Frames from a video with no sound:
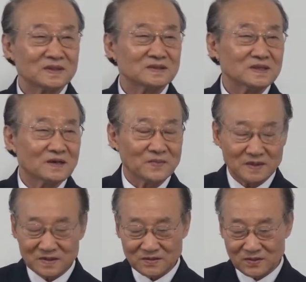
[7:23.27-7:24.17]
은사를
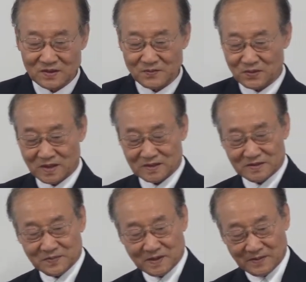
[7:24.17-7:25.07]
받는지 우리는
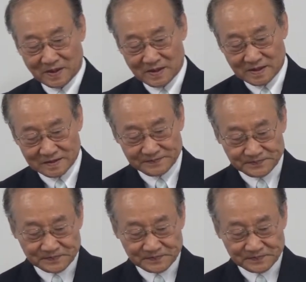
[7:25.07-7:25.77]
모르겠습니다만은